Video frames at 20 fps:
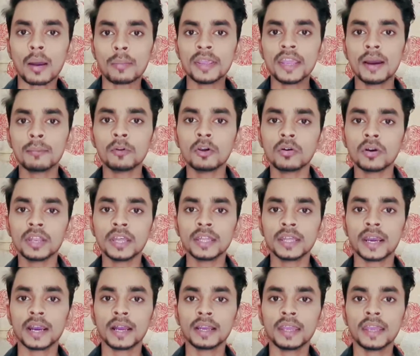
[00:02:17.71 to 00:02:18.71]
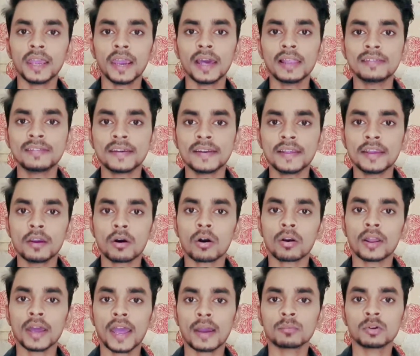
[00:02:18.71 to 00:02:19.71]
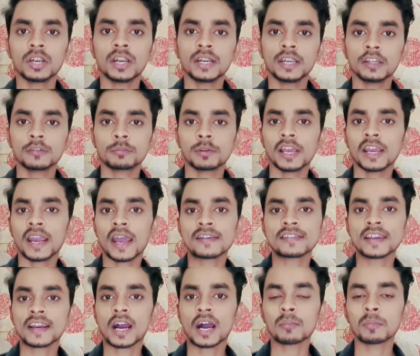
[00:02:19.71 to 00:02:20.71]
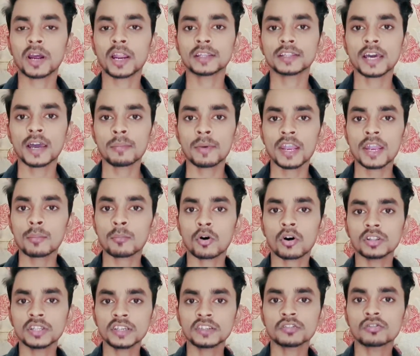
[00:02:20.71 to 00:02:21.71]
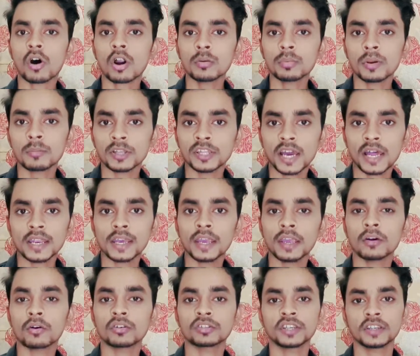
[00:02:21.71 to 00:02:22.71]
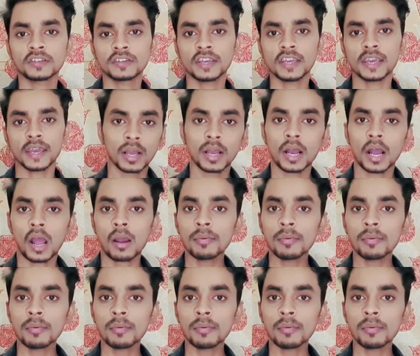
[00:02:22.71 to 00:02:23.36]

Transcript: अभी हम लोगों ने देखा कि एलसीडी और एमुलेट डिस्प्ले कैसे काम करता है मैंने बहुत ही शॉर्ट में बताने की कोशिश की है